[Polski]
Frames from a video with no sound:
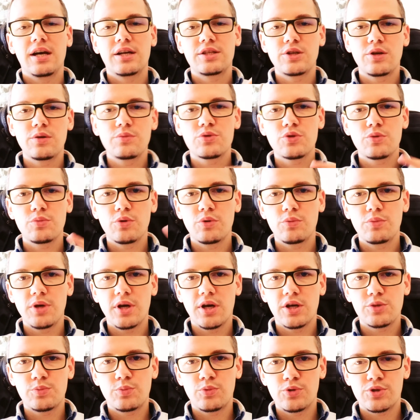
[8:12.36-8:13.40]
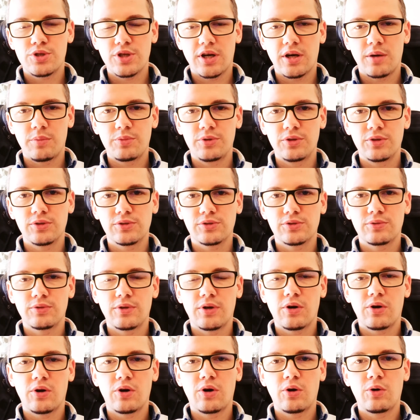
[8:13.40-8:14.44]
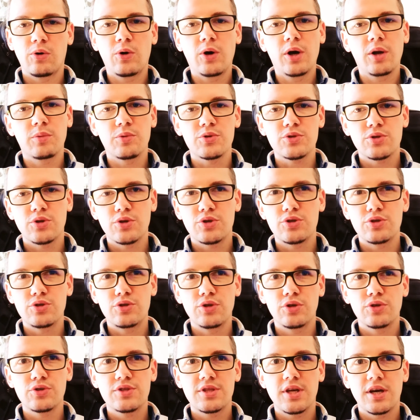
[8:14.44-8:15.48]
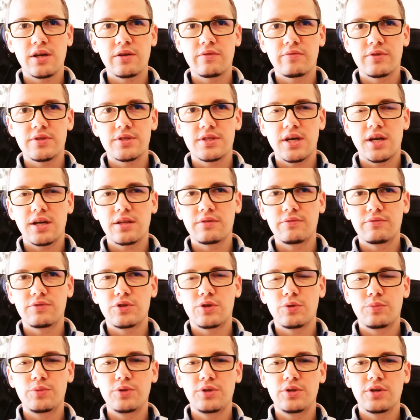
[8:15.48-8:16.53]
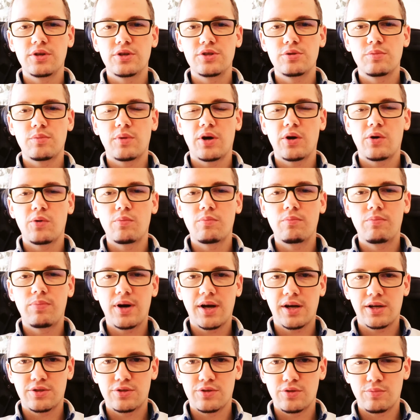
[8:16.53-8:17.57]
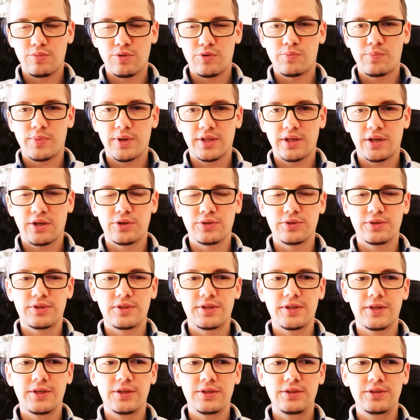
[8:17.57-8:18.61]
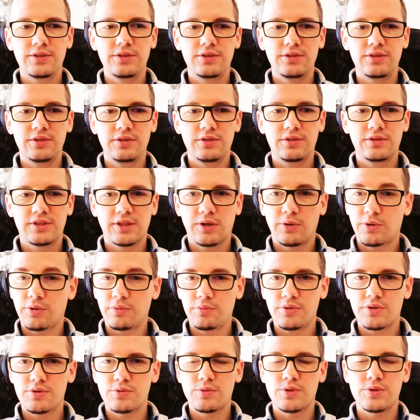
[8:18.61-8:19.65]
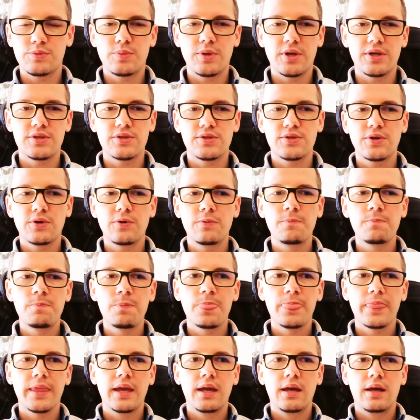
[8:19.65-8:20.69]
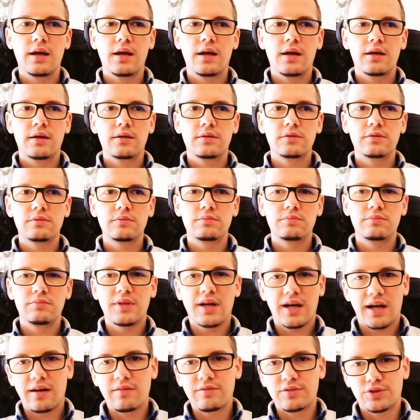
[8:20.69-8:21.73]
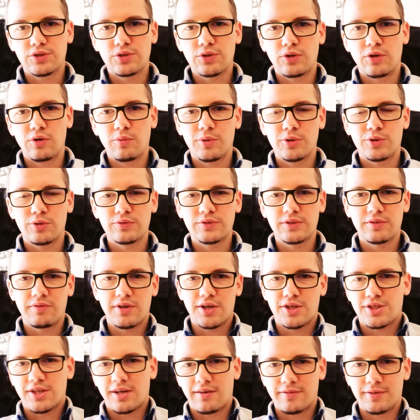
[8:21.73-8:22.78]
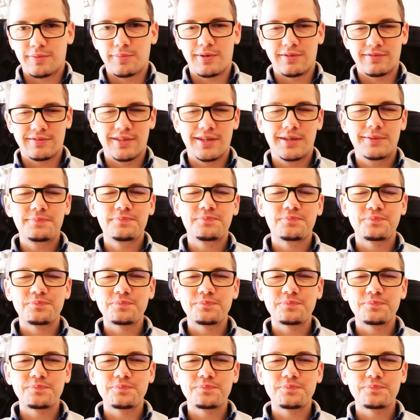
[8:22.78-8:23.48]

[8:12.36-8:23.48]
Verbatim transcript: Chciałem sobie objechać Puszczę Kampinoską naokoło albo skoczyć do starej wędzarni w Drobinie, gdzie mają bardzo dobrą panakottę i całkiem niezłe espresso. Na kawę 100 km za Warszawę, prawda?